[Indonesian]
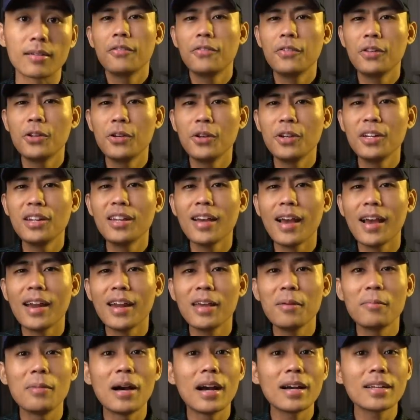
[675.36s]
Video ini
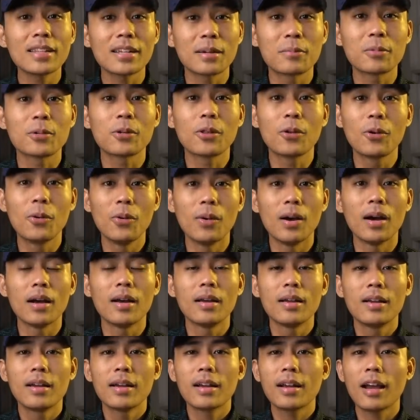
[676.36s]
aneh banget ya menurut gua.
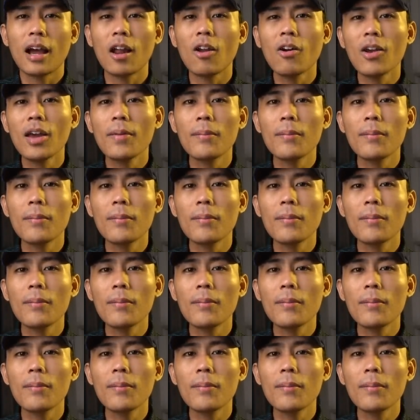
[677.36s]
Kalau